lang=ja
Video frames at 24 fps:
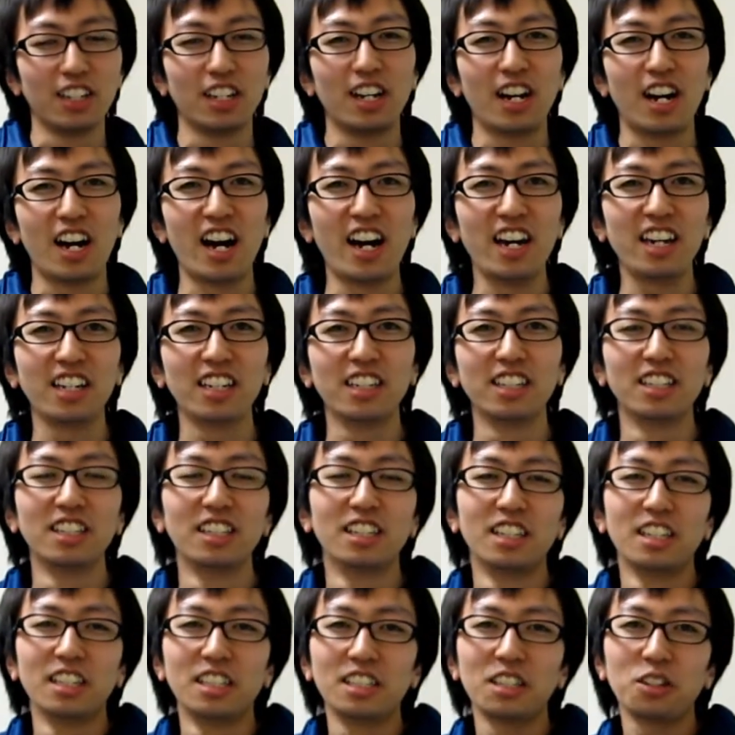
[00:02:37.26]
はい
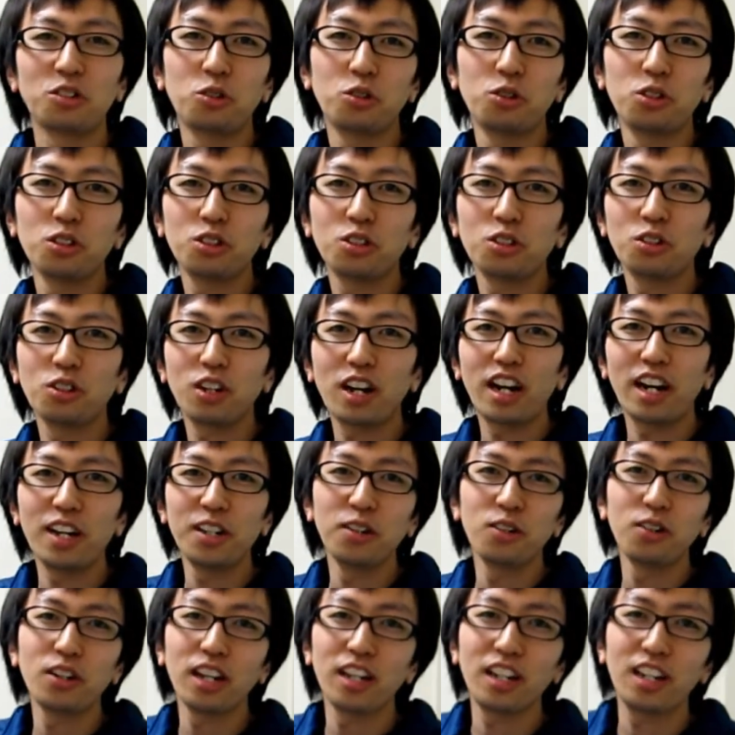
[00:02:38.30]
じゃこの動画が
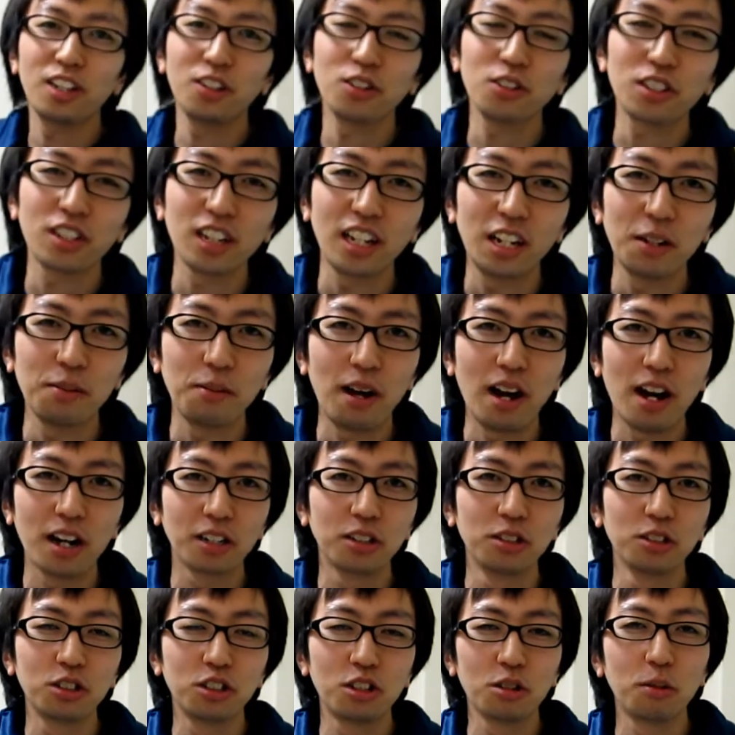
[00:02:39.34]
よくよければ
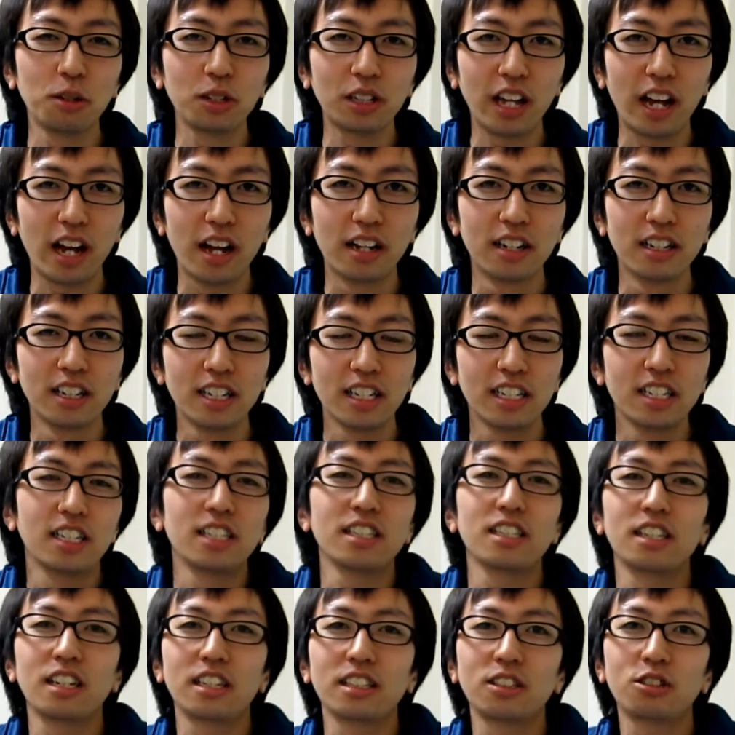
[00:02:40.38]
グッドボタン
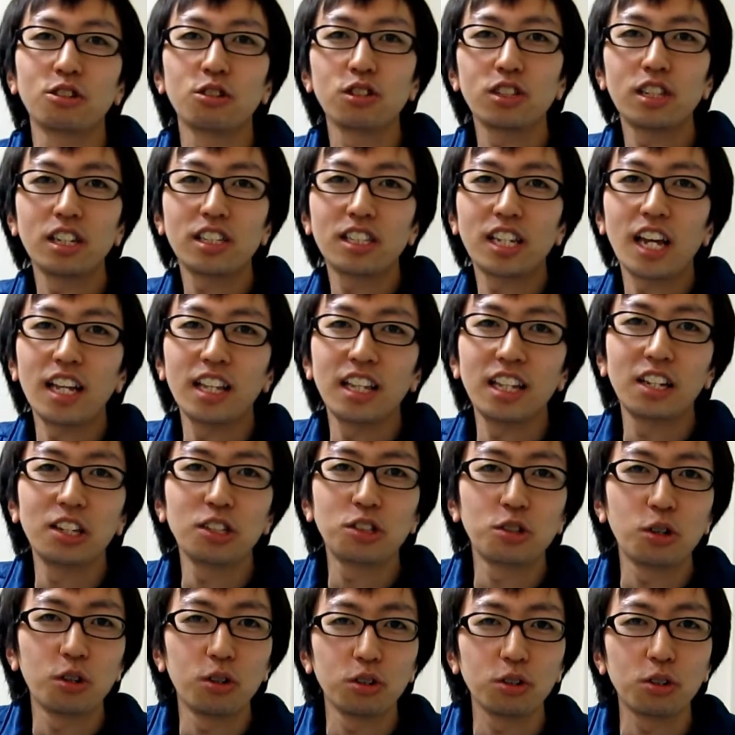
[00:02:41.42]
そしてチャンネル
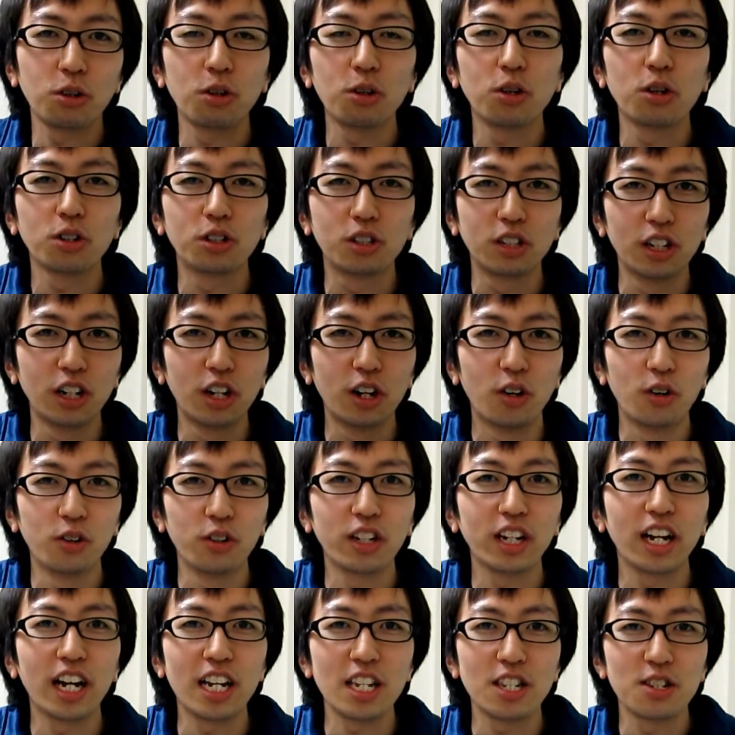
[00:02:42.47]
登録お
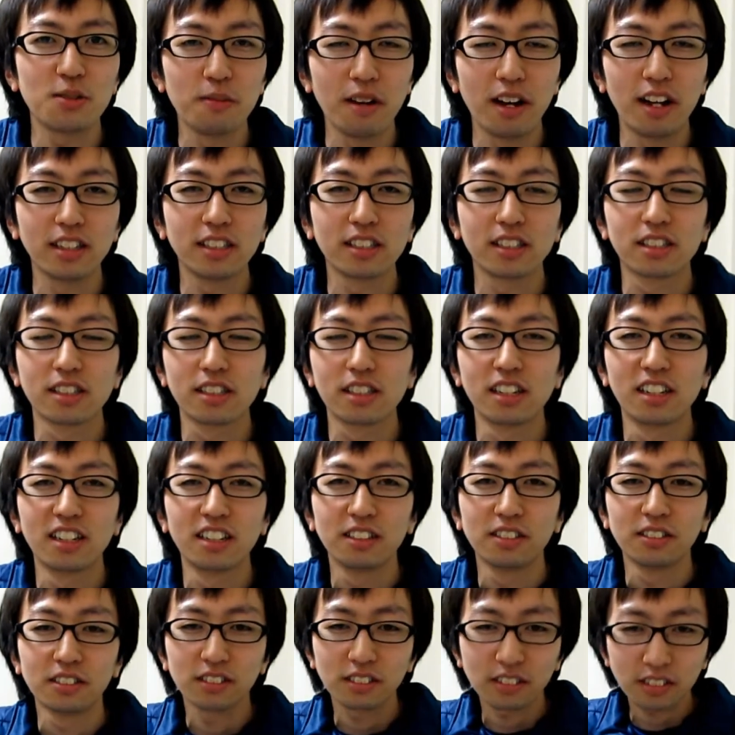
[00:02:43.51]
願いします。
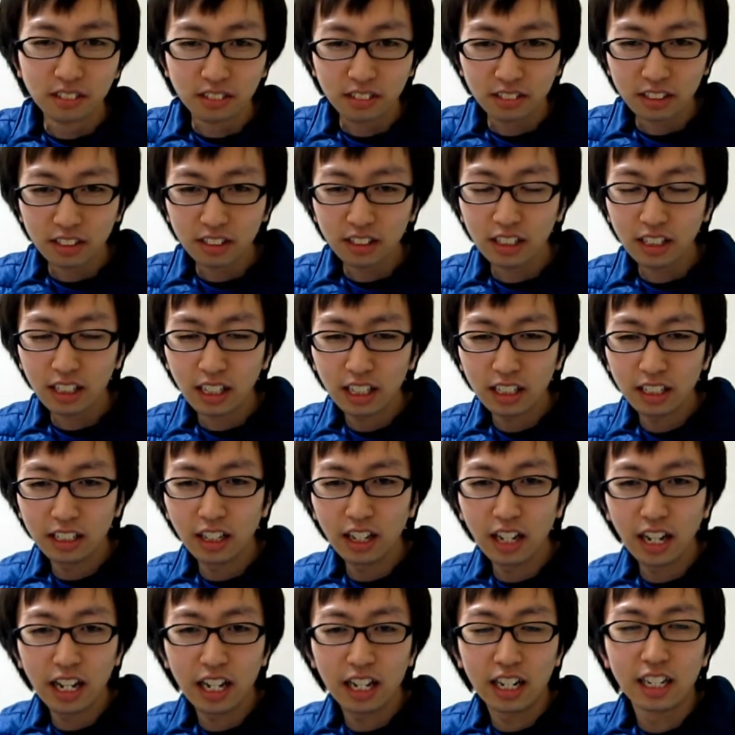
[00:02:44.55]
で
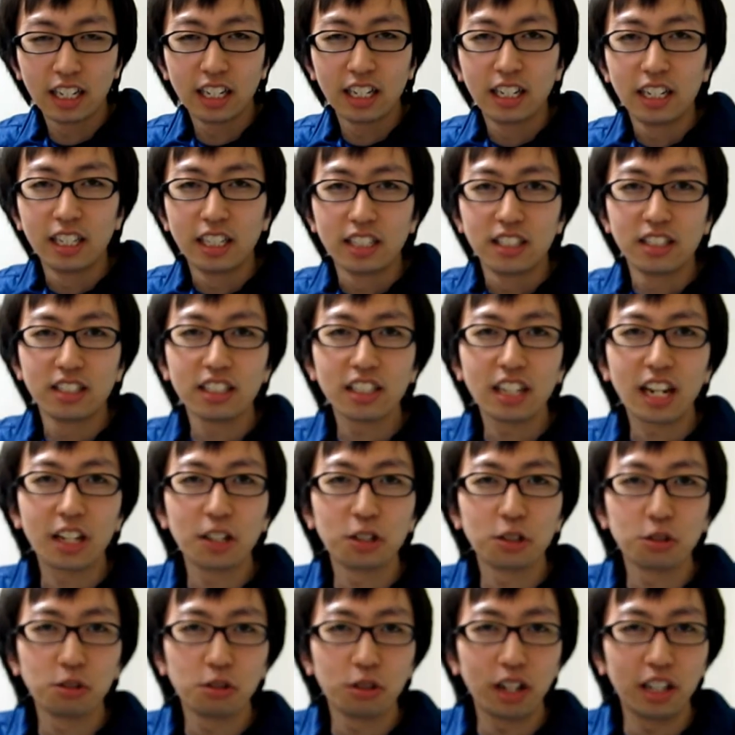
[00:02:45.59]
は、次回
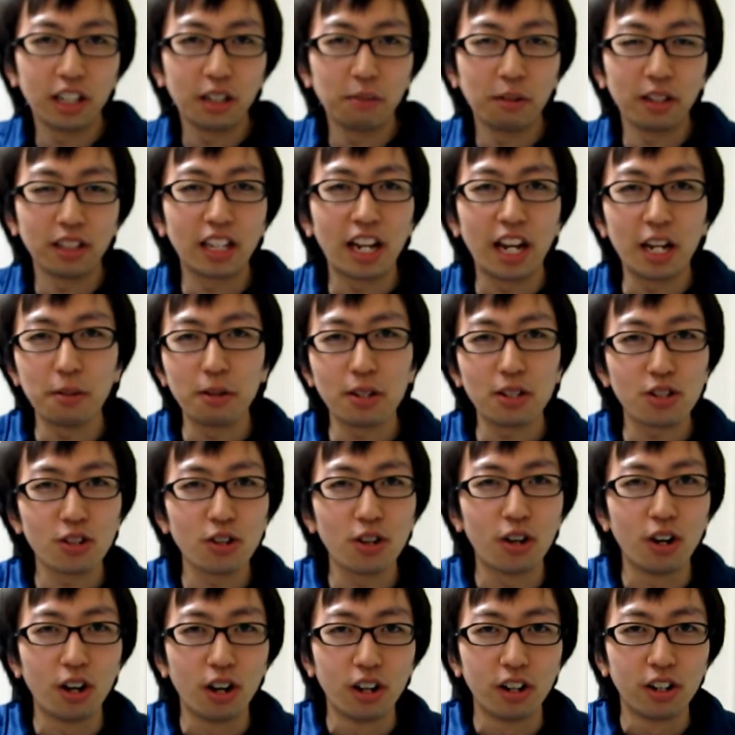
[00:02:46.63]
の動画でまた会いま
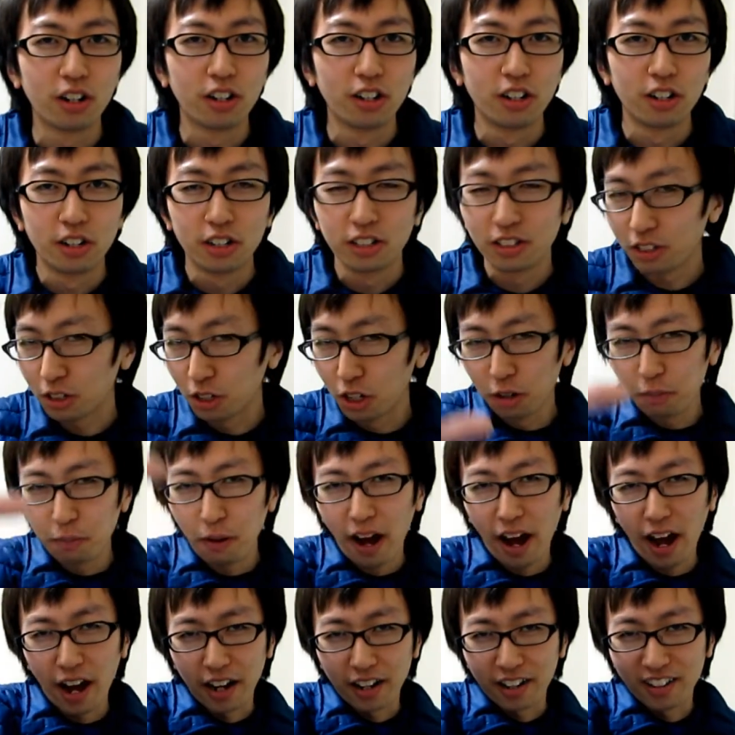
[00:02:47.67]
しょう。
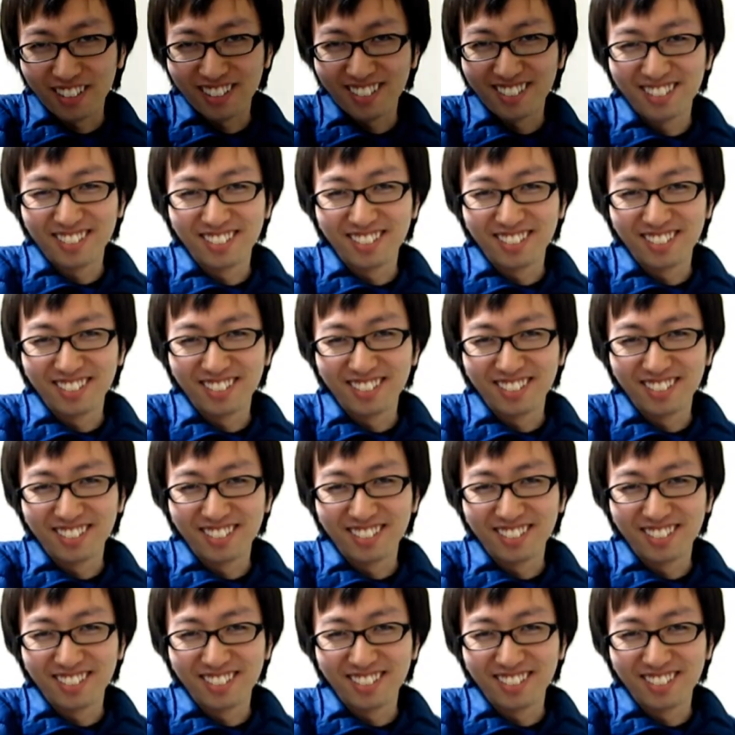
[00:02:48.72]
Goodbye!